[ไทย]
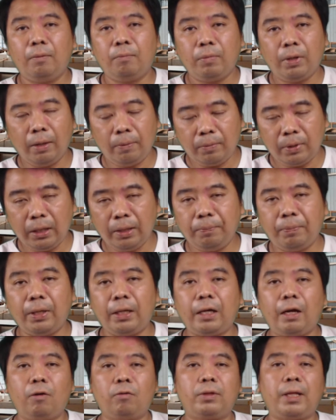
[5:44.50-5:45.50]
เพิ่มขึ้นเป็น
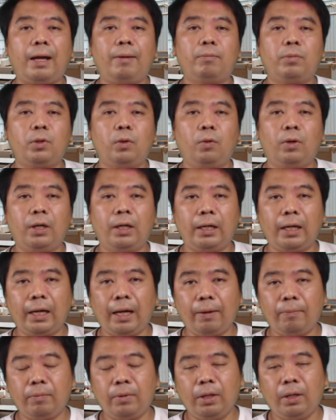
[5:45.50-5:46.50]
เงาตามตัวนะค
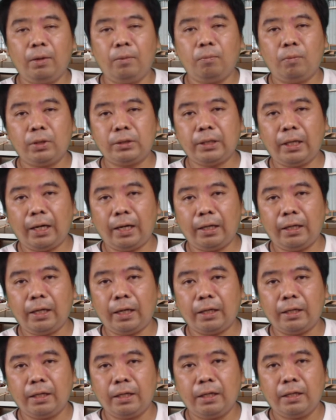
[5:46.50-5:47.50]
รับ เพราะฉะนั้นเนี่
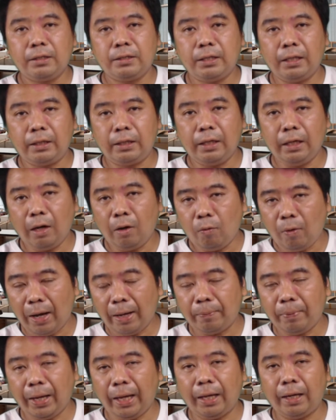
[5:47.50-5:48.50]
ยสิ่งที่เราวาง
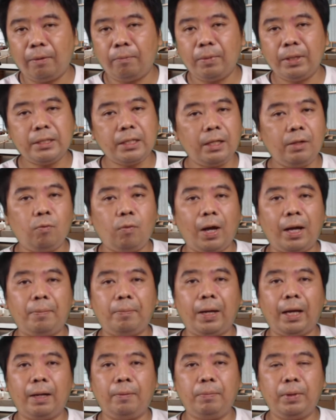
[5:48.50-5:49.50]
แผนไม่ใช่วาง
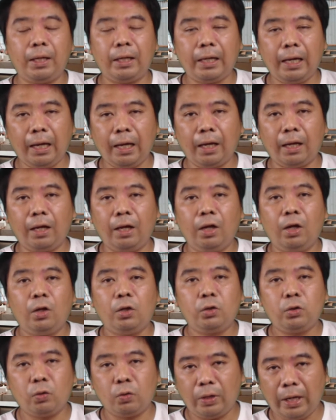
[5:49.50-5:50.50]
แผนเพียงแค่
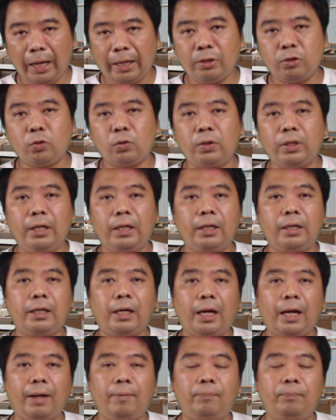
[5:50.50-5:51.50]
จุดใดจุดหนึ่ง
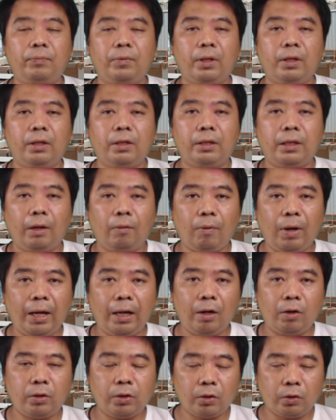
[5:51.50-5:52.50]
นะครับ แต่ว่า
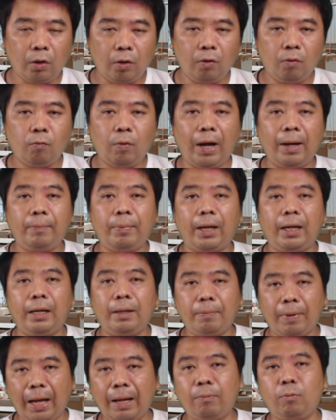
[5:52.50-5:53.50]
เราจะต้องวางแผนใน
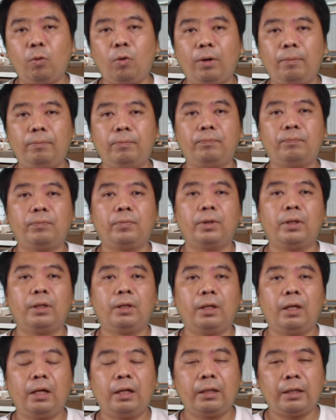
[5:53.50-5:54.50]
ภาพรวม
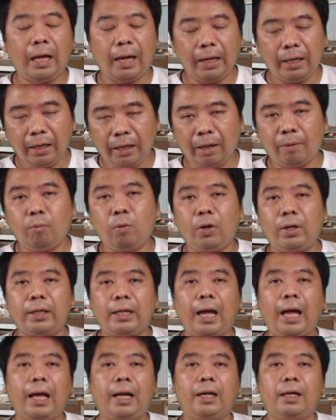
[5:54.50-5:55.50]
ทั้งกระบวน
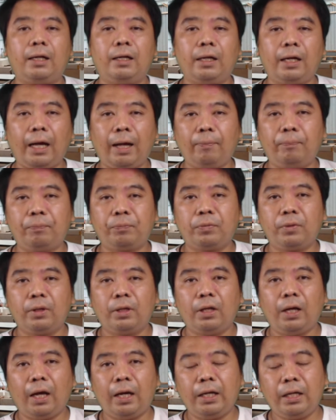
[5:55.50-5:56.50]
การนะครับ
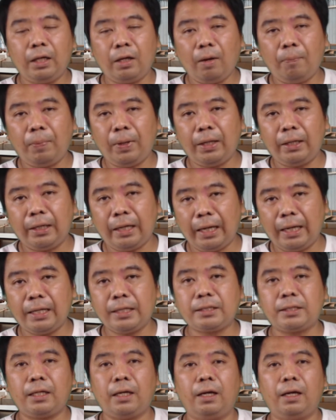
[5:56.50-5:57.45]
อันนี้ก็เป็นเคส